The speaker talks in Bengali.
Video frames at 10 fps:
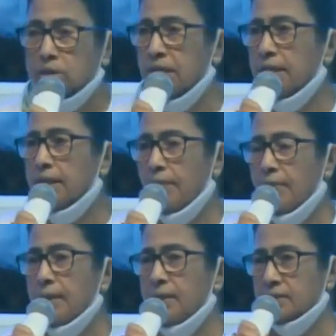যে
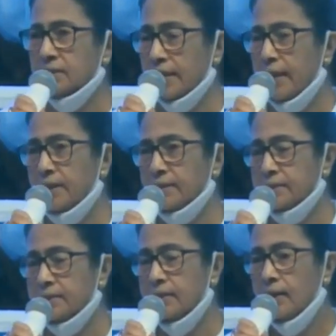নামের লিস্ট নেওয়া
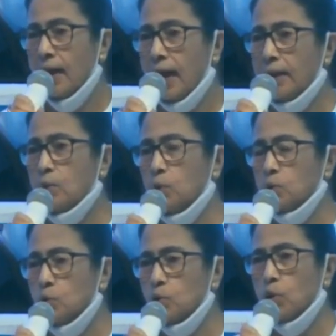আছে আর
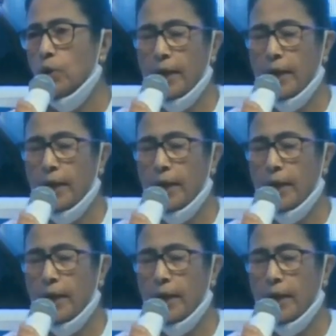নতুন করে